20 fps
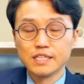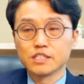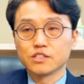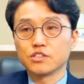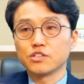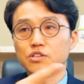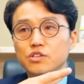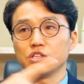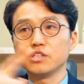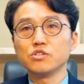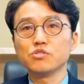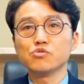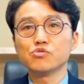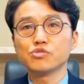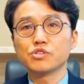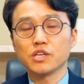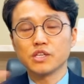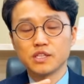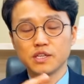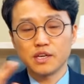그리고
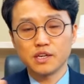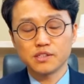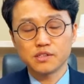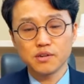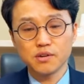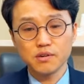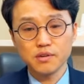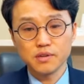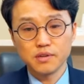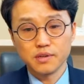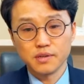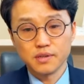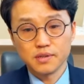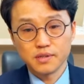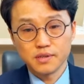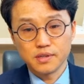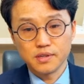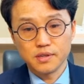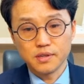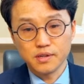이웃에 대해서
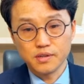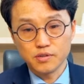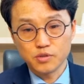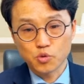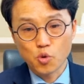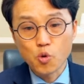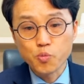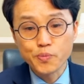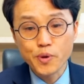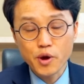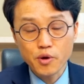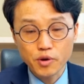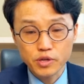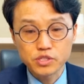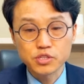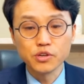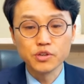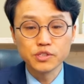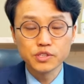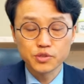어, 공평과
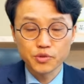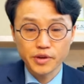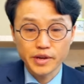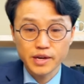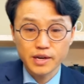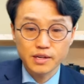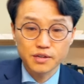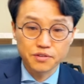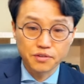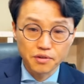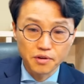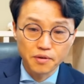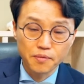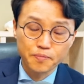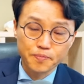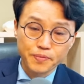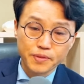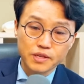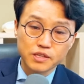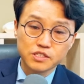정의로 행하는 거.
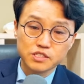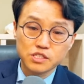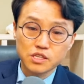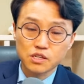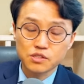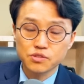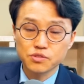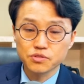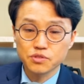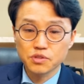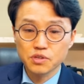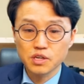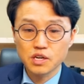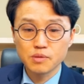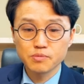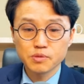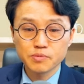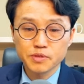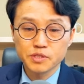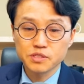신약 성경에
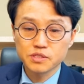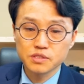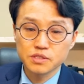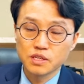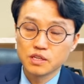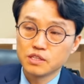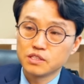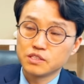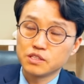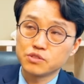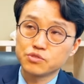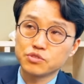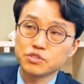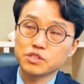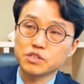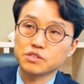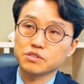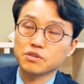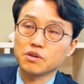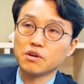가보면은
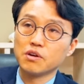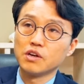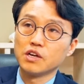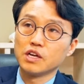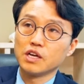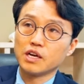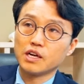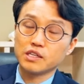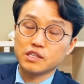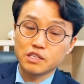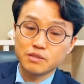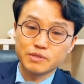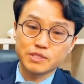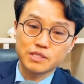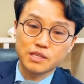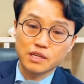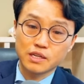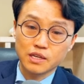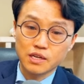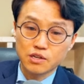예수님께서 하나님을
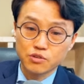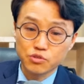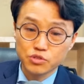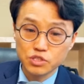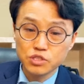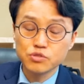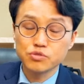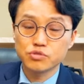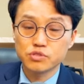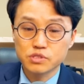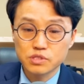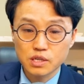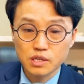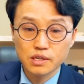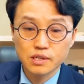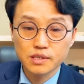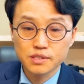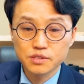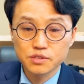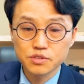사랑하고 이웃을
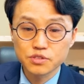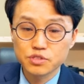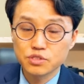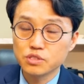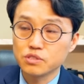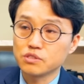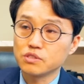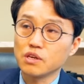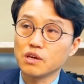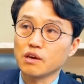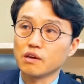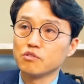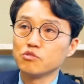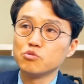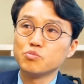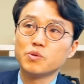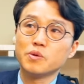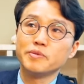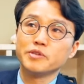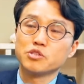사랑하는 것이 그게
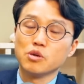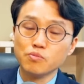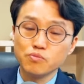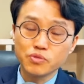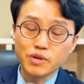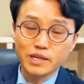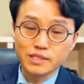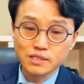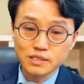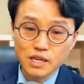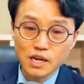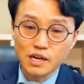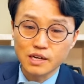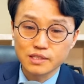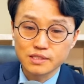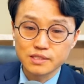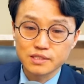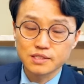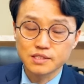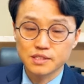율법의 전부가 아니냐,
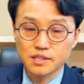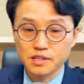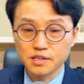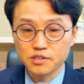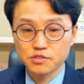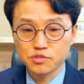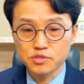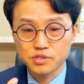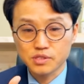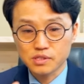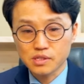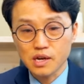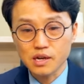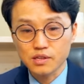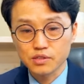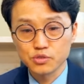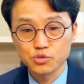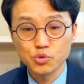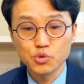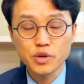이제 그렇게 예수님께서
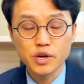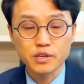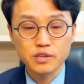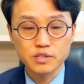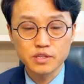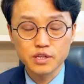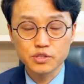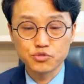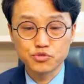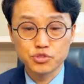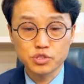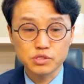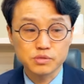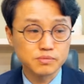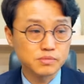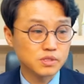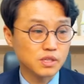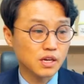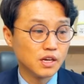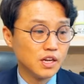딱 요약을 해
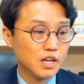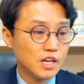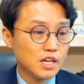주셨습니다.